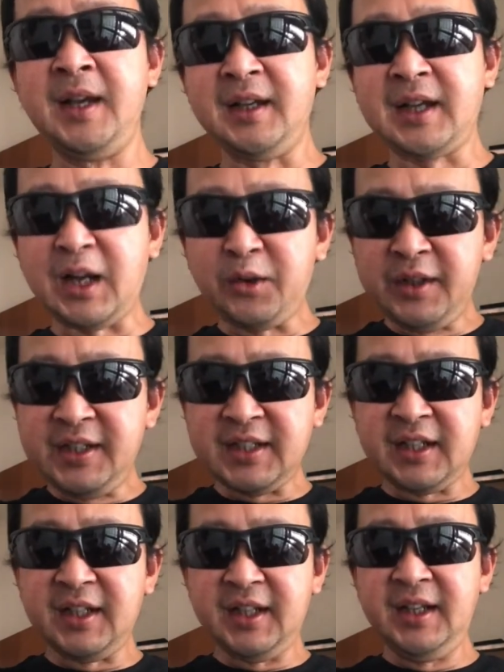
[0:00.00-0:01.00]
Kalau di
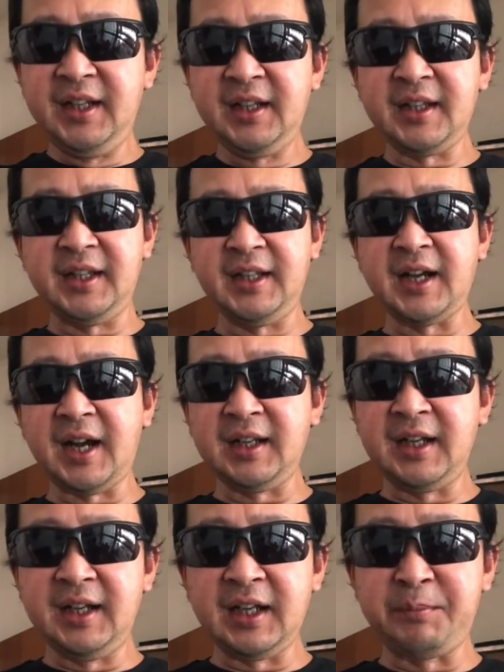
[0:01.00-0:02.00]
channel ini, ketika
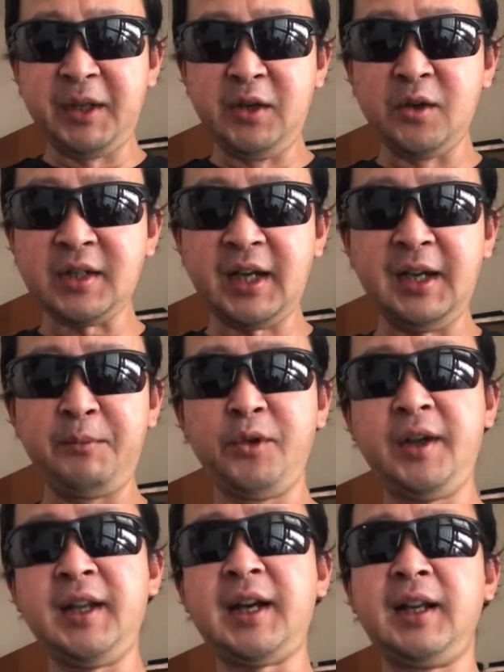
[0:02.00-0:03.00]
Anda lihat video saya,
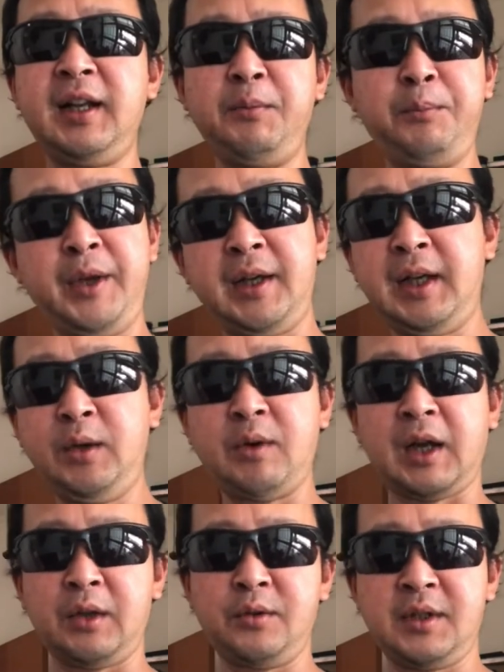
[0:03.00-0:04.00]
mungkin Anda memikir
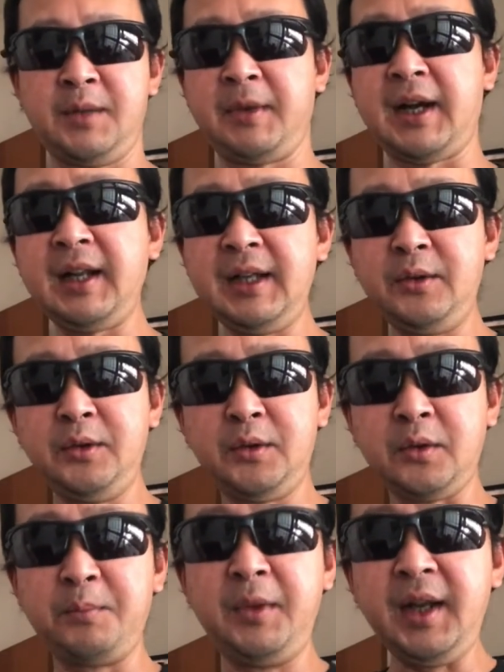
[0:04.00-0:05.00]
206 kali
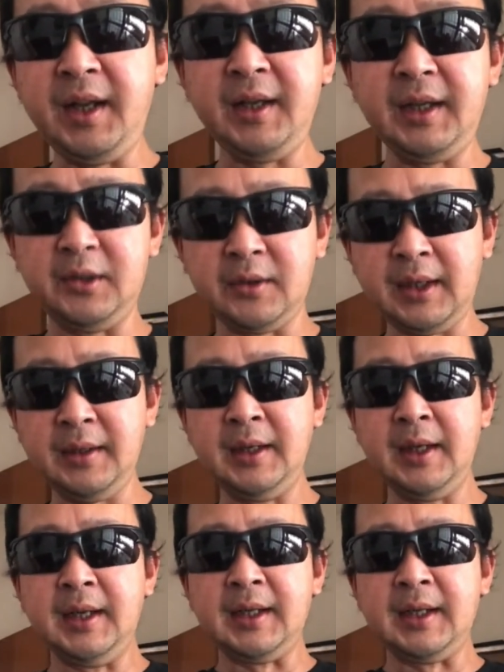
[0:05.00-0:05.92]
untuk beli gitu kan.